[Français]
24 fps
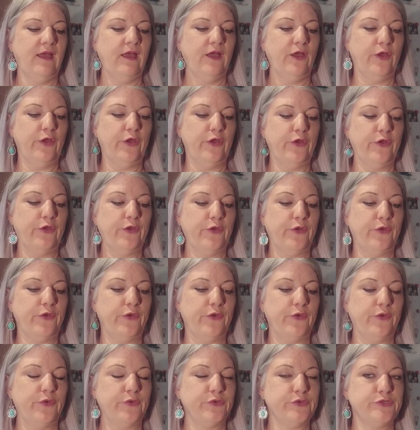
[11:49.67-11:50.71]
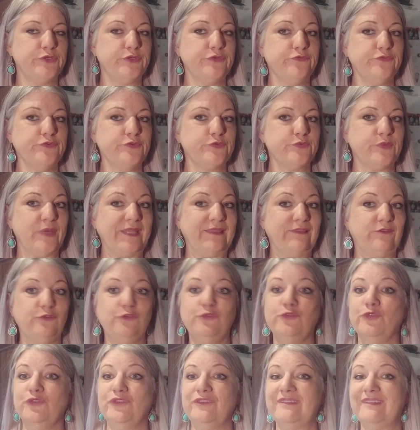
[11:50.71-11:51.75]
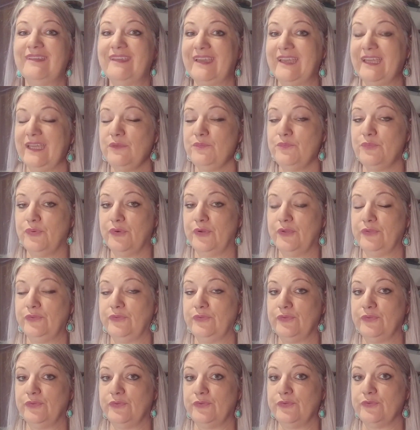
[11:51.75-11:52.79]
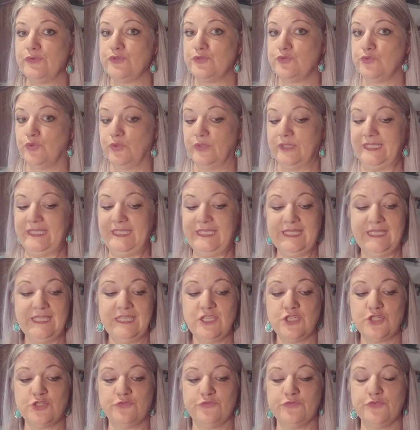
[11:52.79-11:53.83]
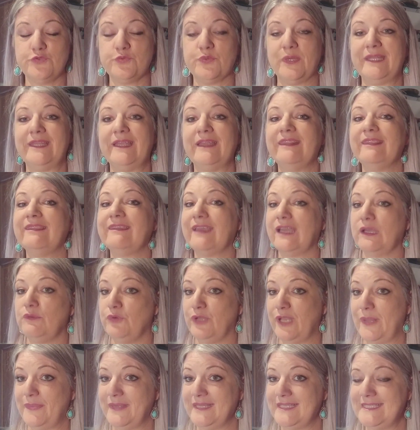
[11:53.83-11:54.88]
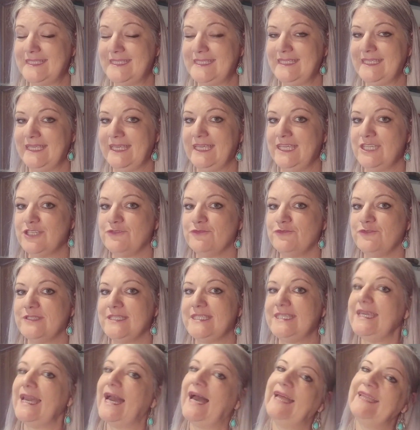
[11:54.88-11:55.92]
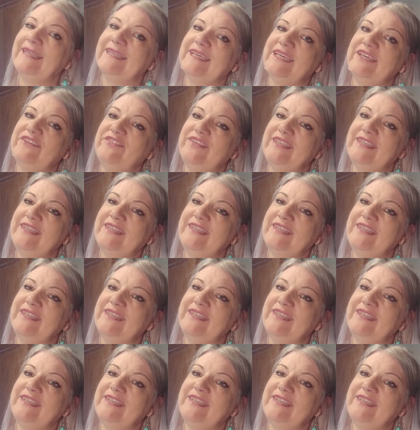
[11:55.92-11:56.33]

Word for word: Euh, je vous souhaite une très bonne journée, je vous souhaite un très bon appétit et je vous dis à très